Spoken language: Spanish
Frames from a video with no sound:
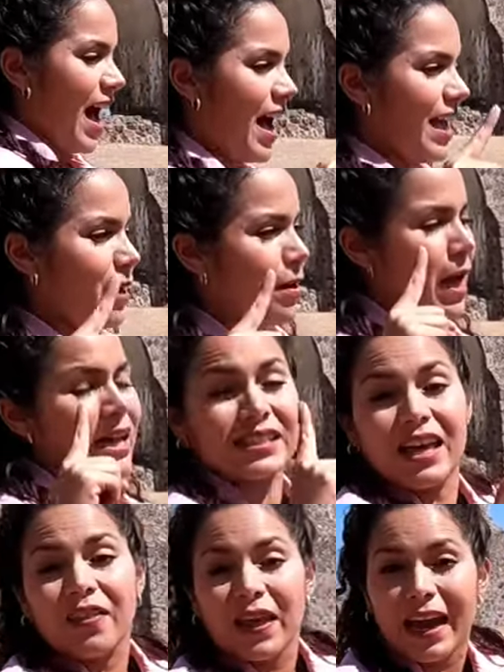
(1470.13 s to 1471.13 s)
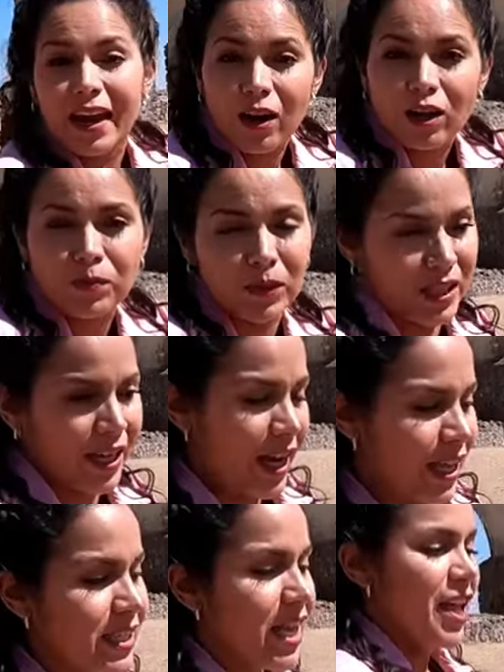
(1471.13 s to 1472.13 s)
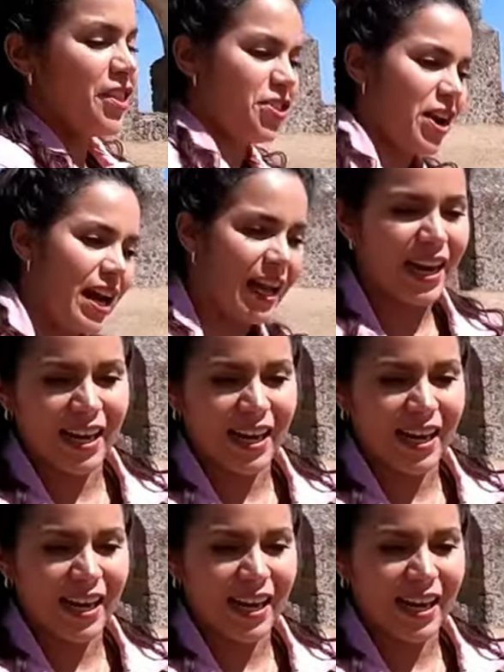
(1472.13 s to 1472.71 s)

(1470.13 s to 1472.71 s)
hay asaderos, pues si quieres traer la